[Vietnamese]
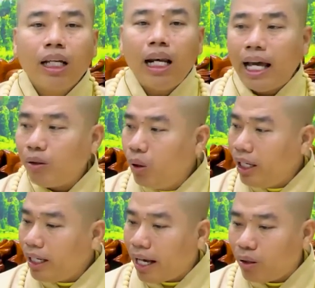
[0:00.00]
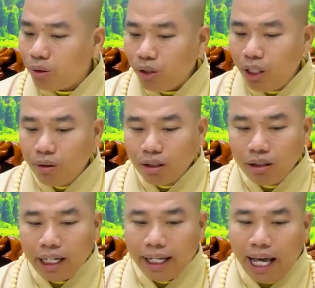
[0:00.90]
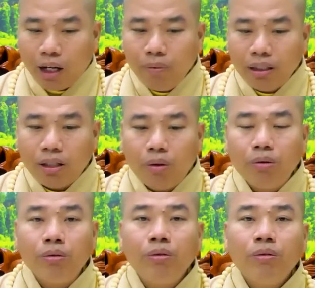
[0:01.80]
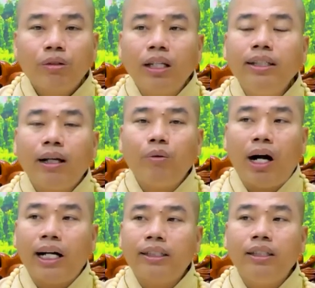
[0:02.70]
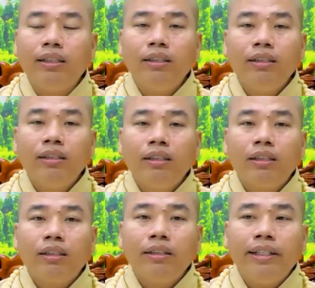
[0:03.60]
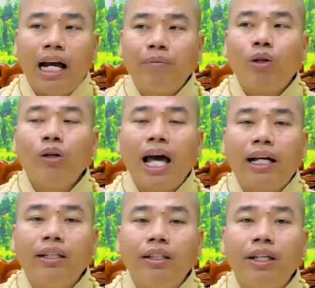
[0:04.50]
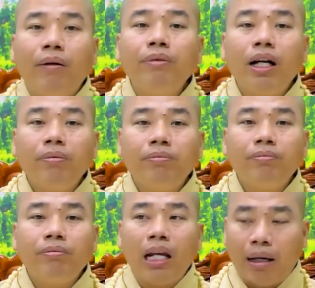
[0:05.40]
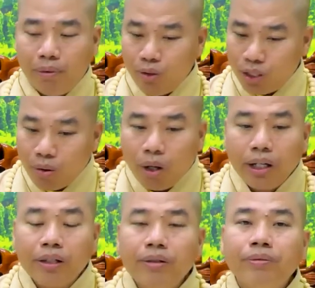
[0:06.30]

cái làng quê nào có nhiều người nghe đạo biết tu tin nhân quả thì giảm tối đa về trộm cướp làm điều sai quấy